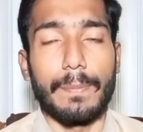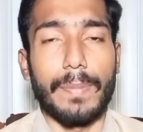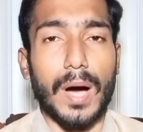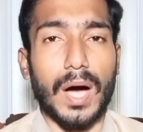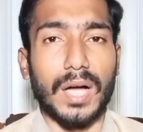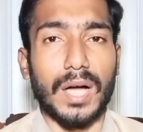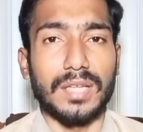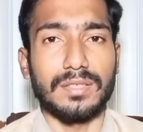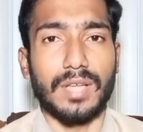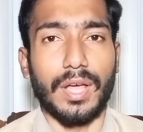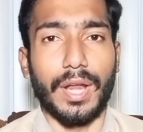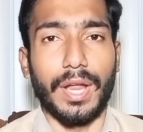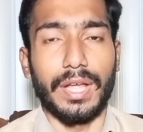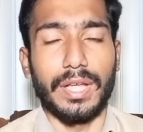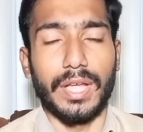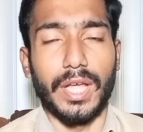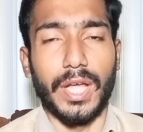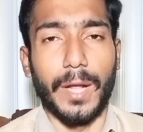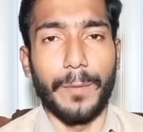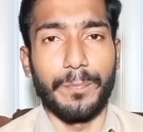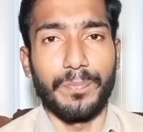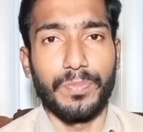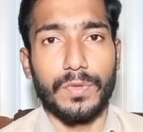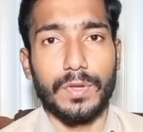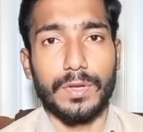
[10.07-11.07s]
अब बात
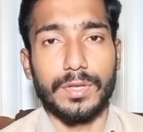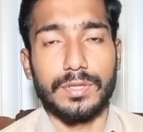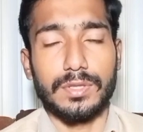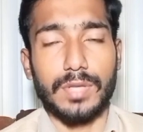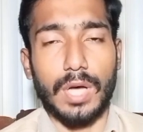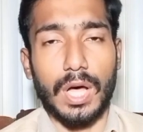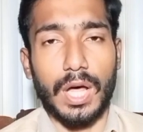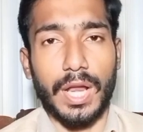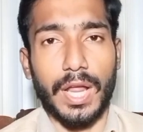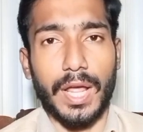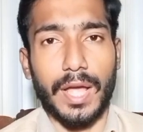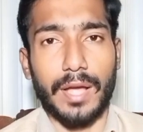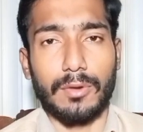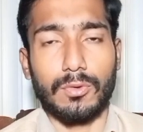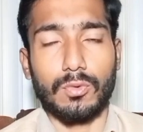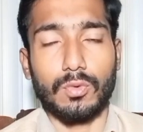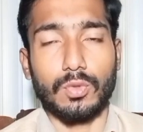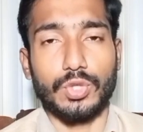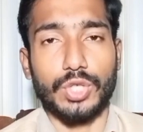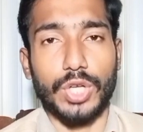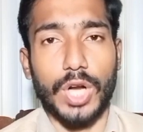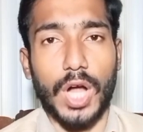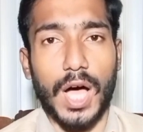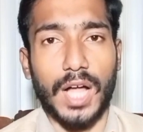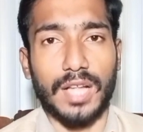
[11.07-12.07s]
करेंगे सानिया
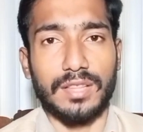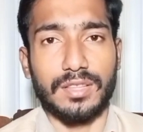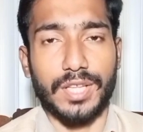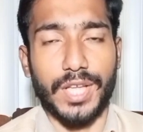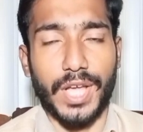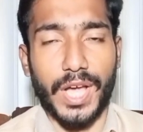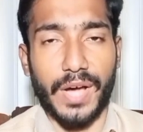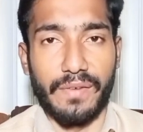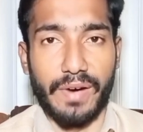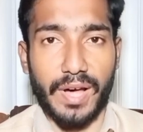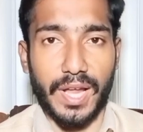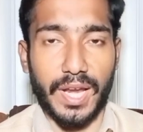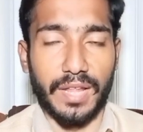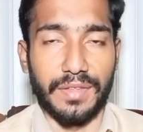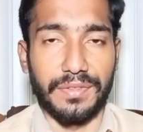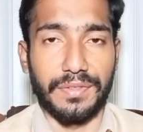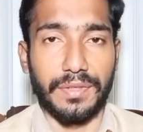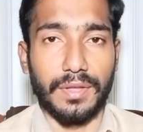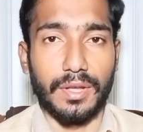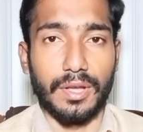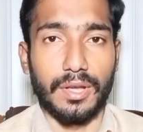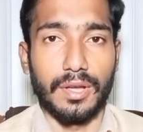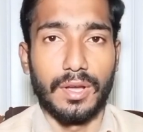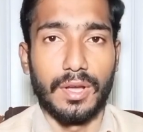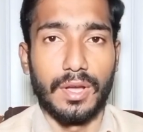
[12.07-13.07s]
गुजरात के हवाले
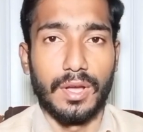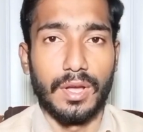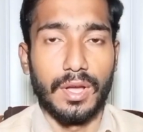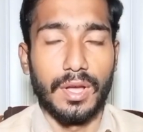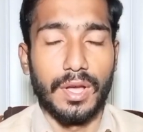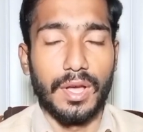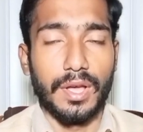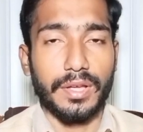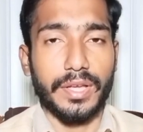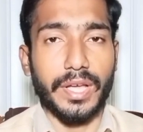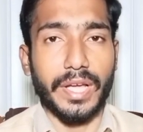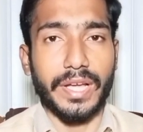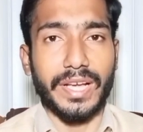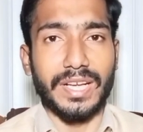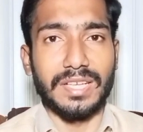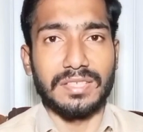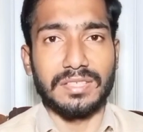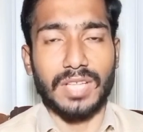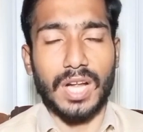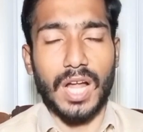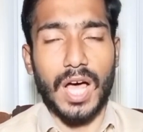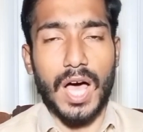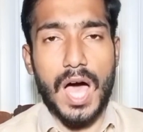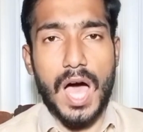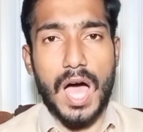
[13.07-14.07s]
से कि
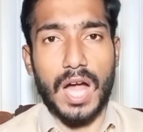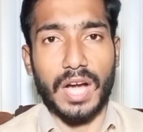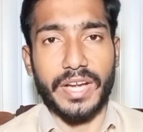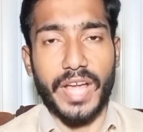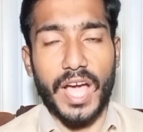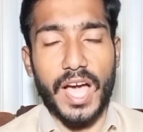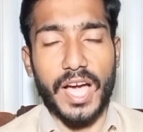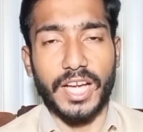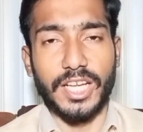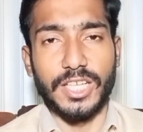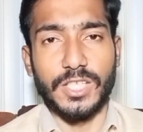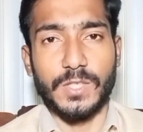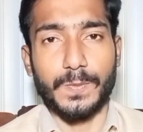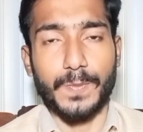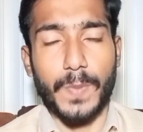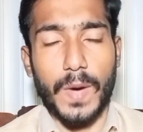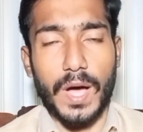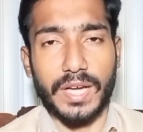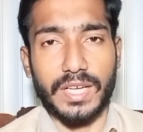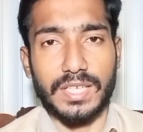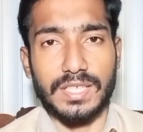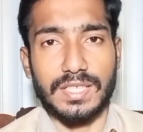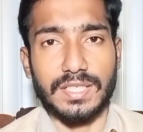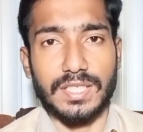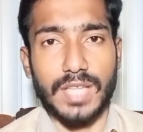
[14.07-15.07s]
किस तरह 28
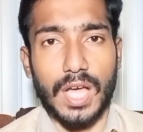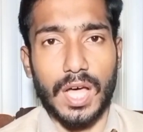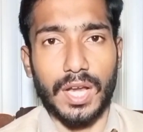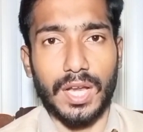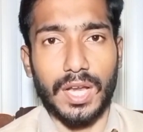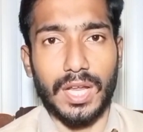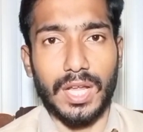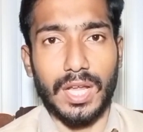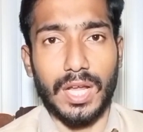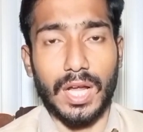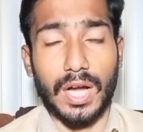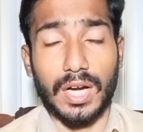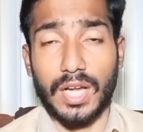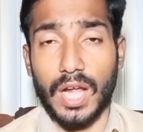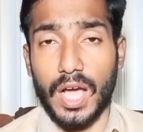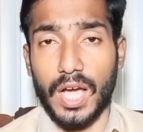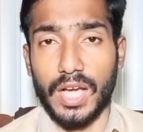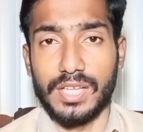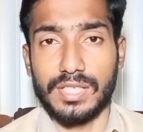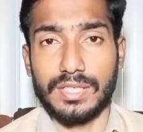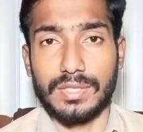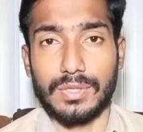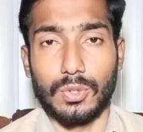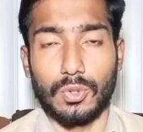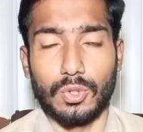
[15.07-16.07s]
पाकिस्तानी
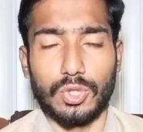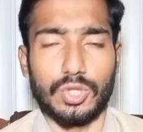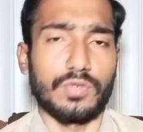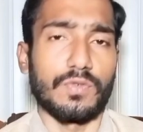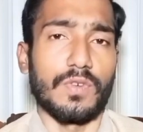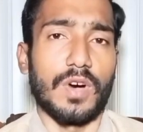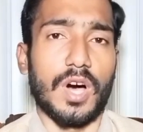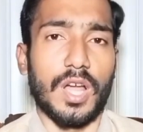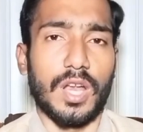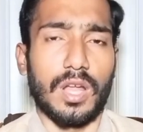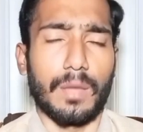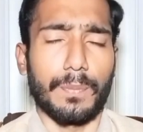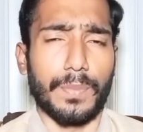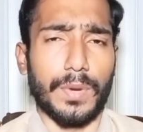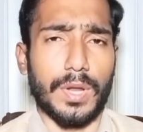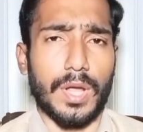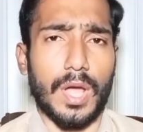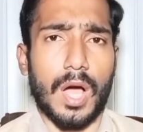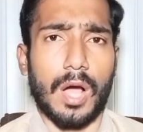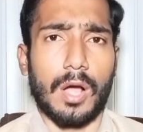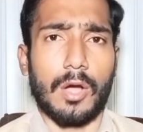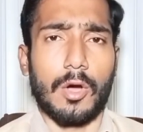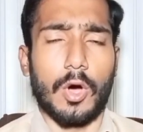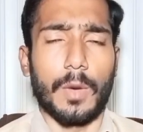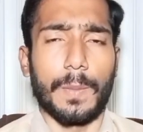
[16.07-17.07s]
28 नौजवान अपनी
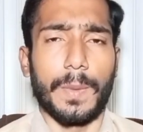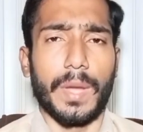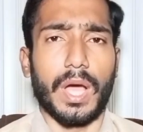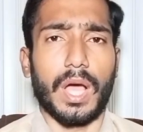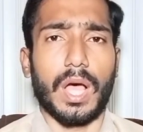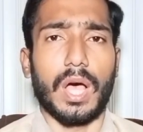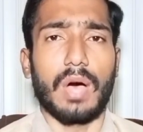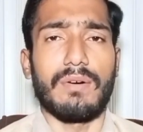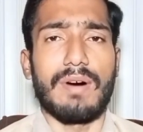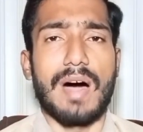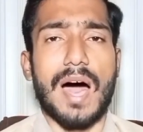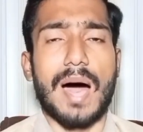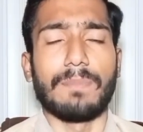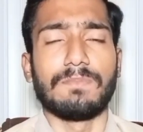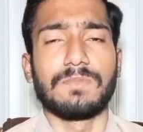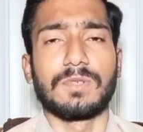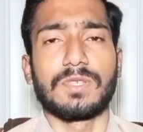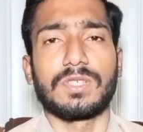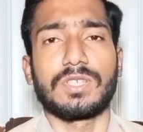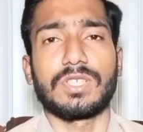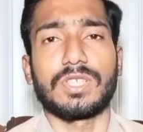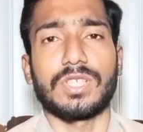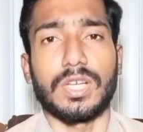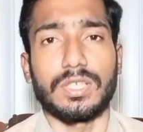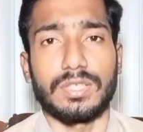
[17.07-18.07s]
आंखों में ख्वाब
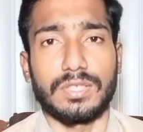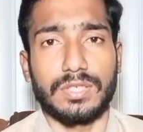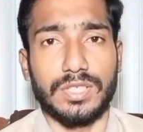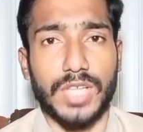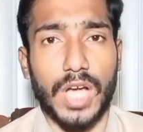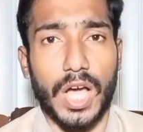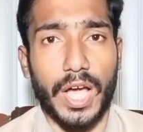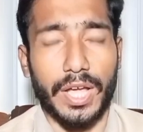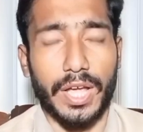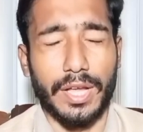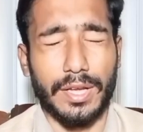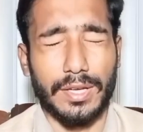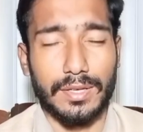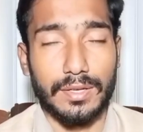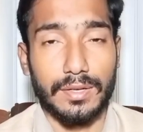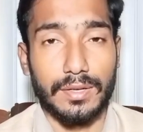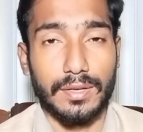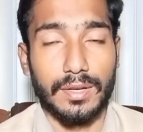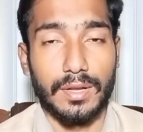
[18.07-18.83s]
सजाए